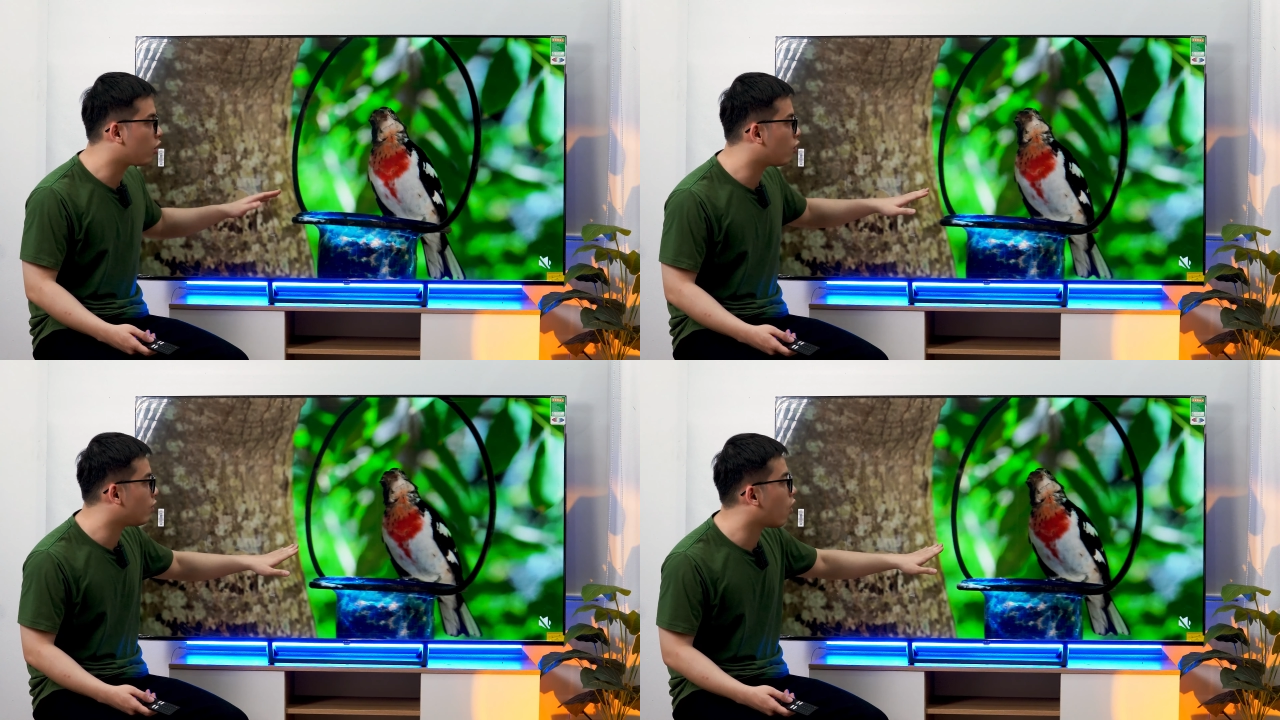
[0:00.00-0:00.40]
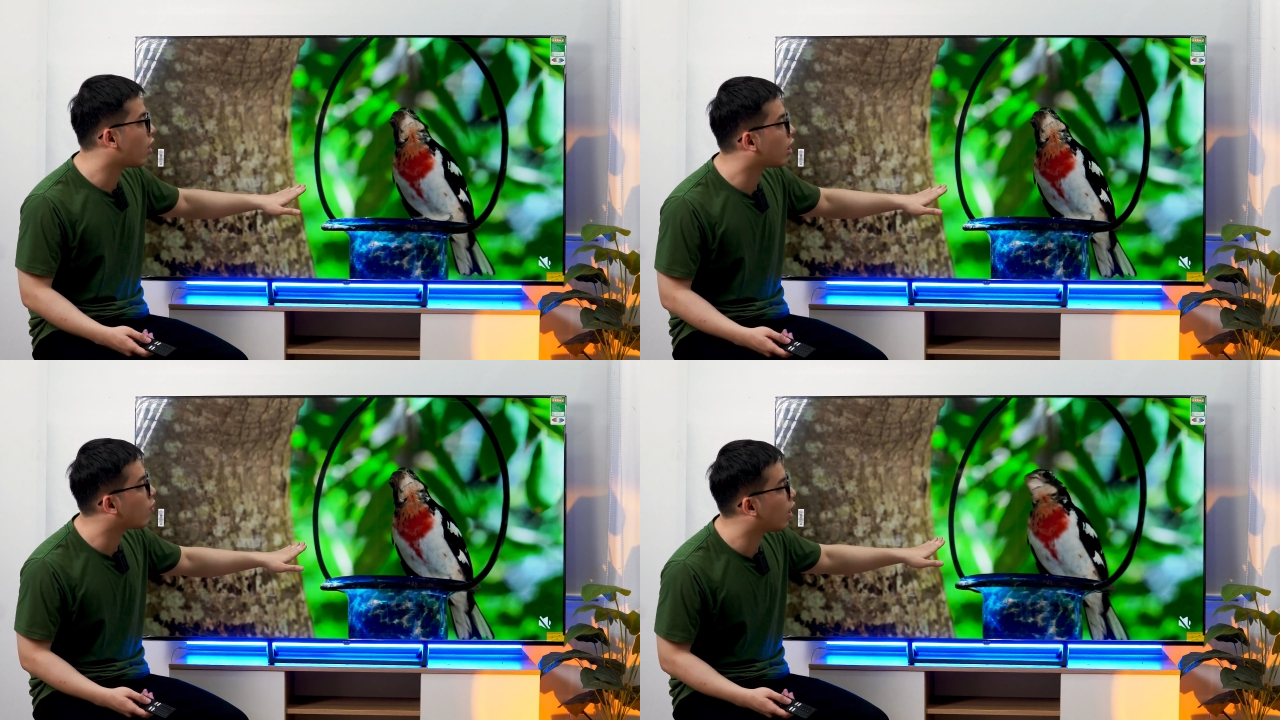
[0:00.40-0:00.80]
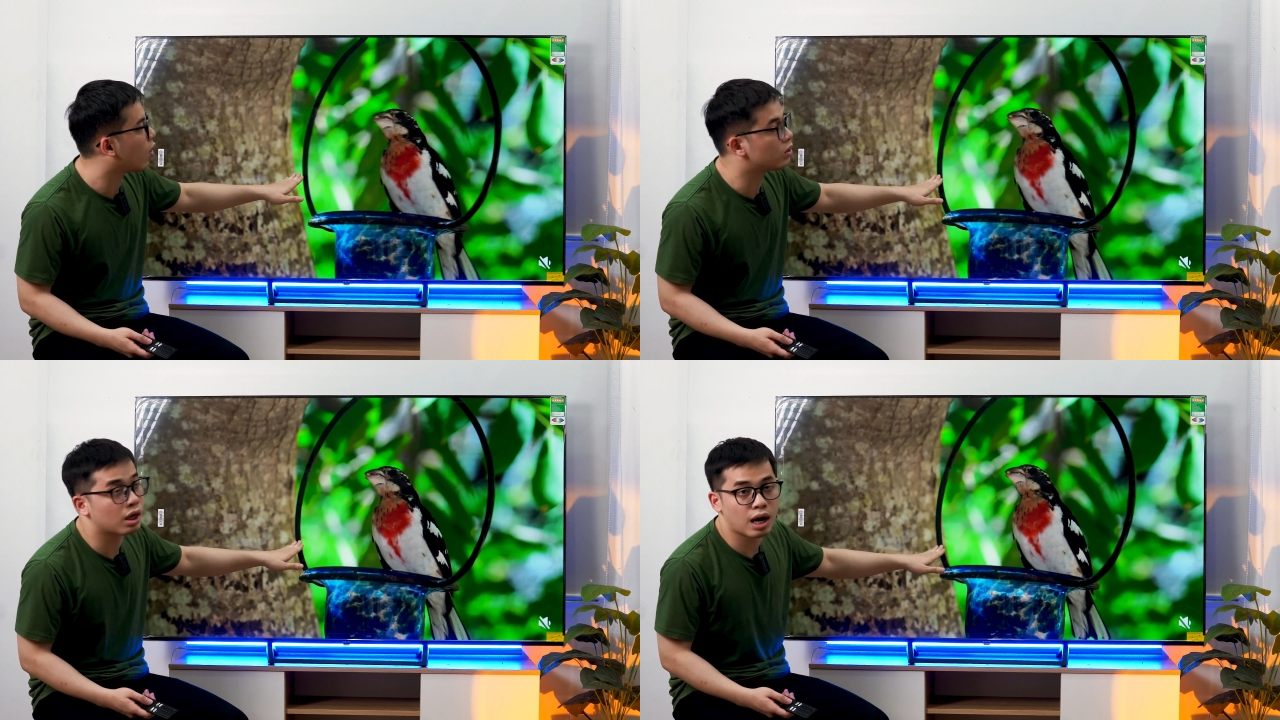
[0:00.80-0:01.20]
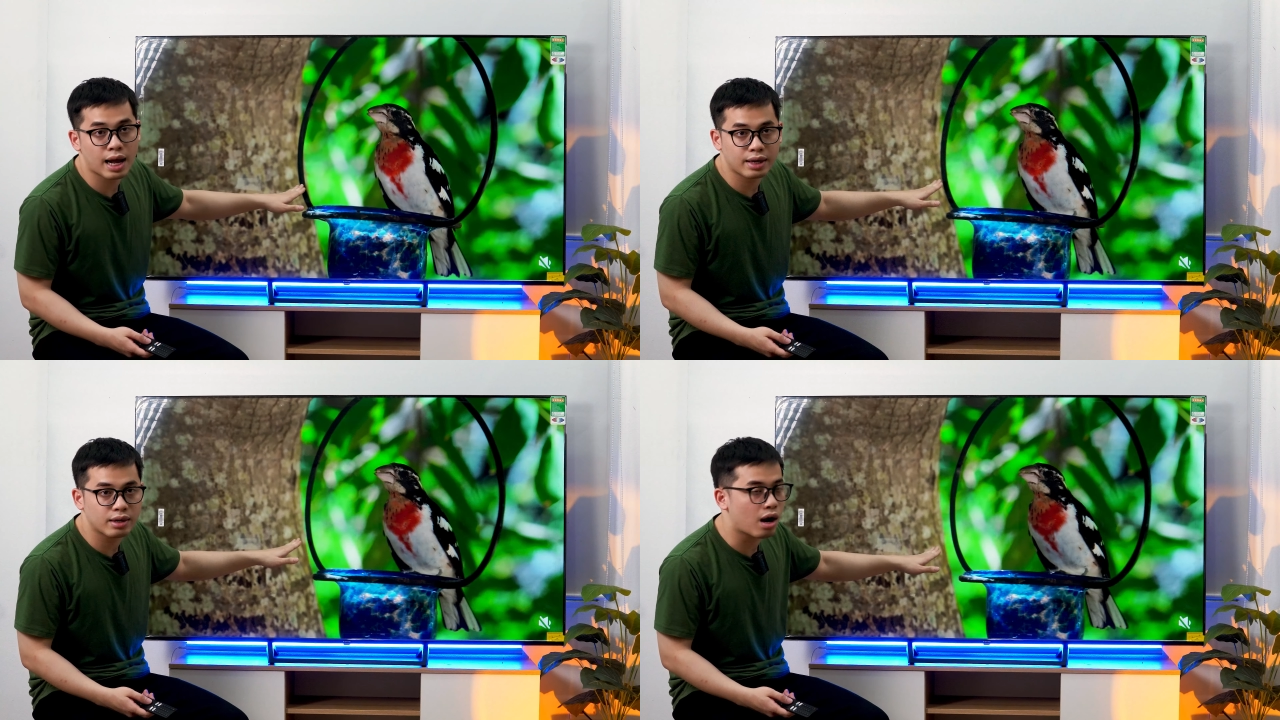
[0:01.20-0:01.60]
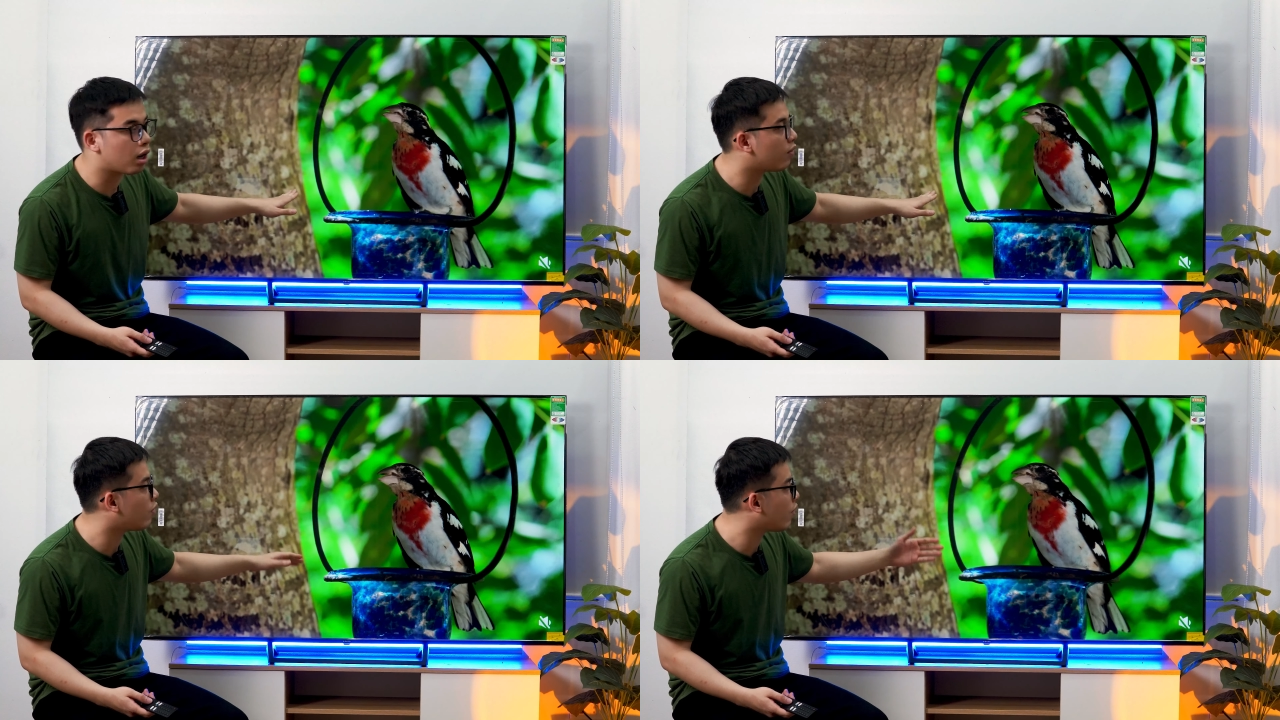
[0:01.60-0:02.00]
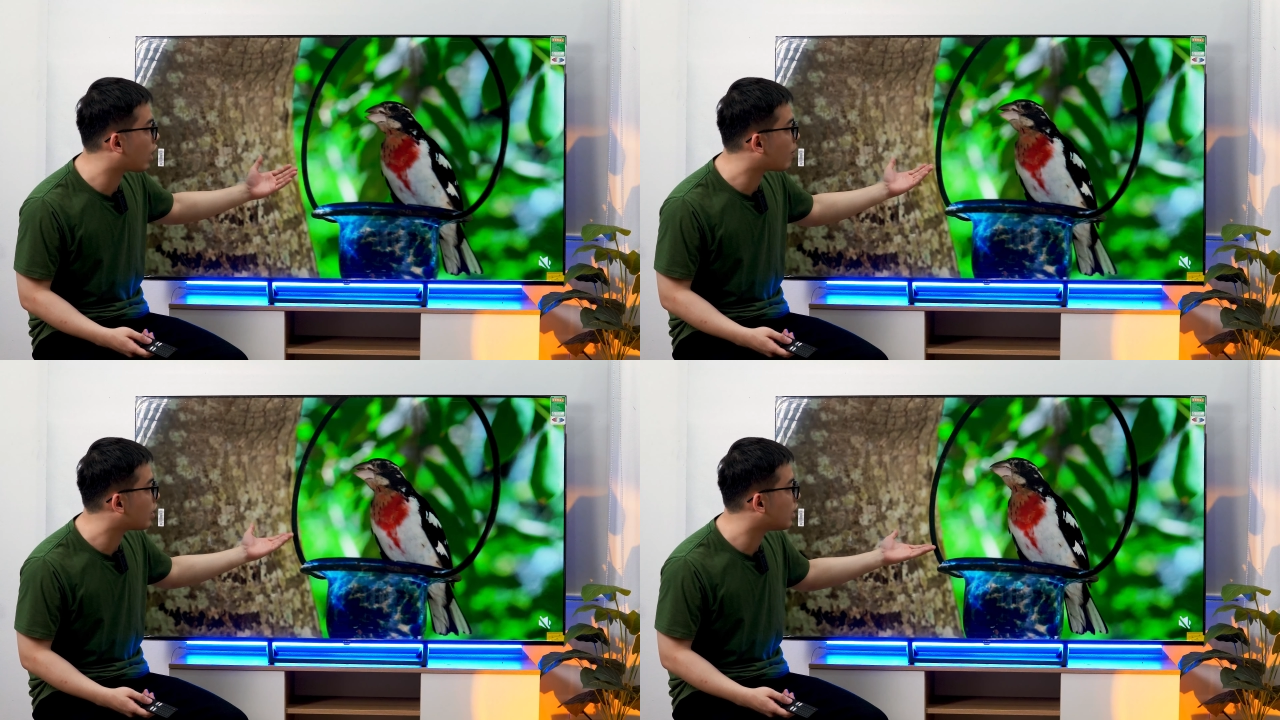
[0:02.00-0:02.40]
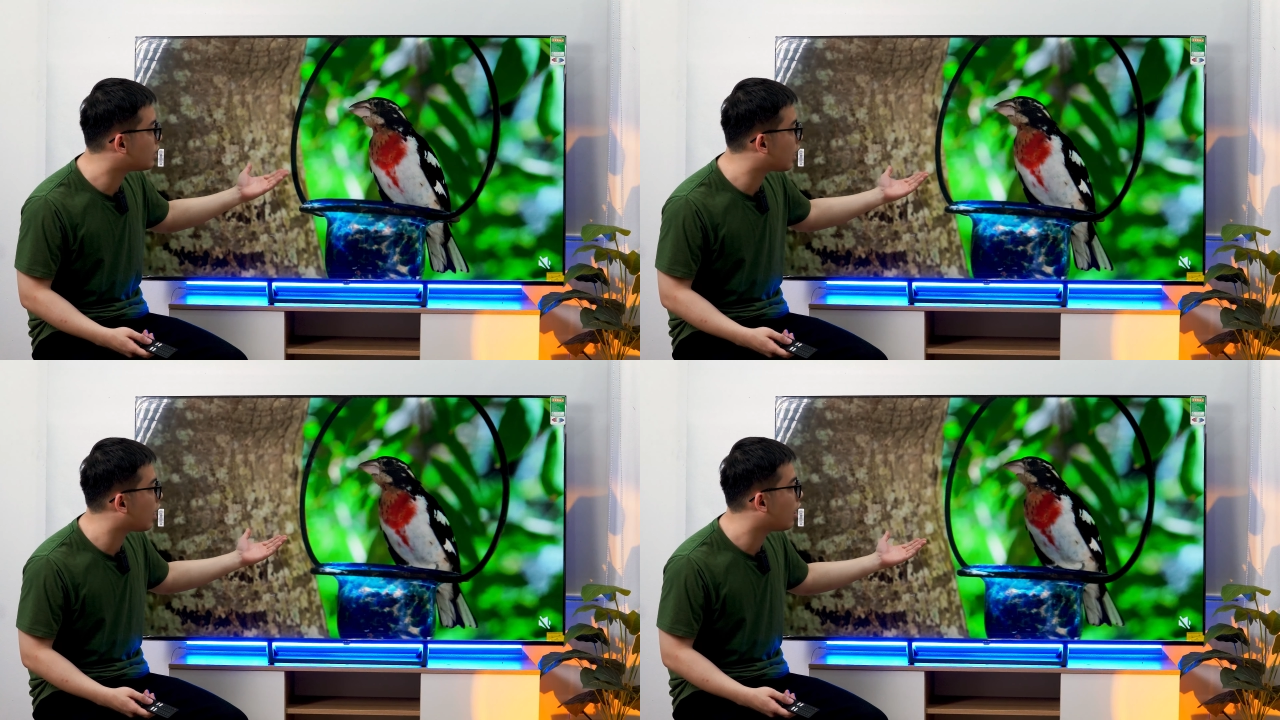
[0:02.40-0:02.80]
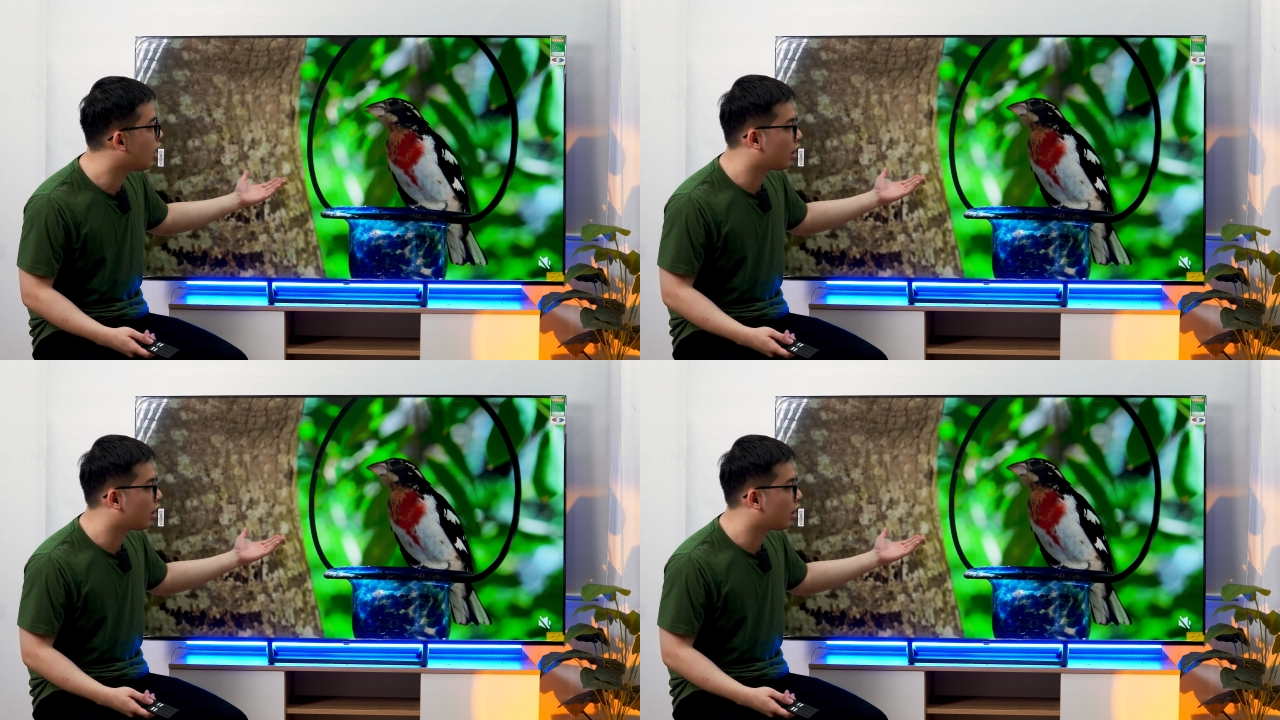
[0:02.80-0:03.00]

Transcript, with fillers: cùng với đó là công nghệ hỗ trợ là HDR, nên vì vậy các bạn thấy rằng là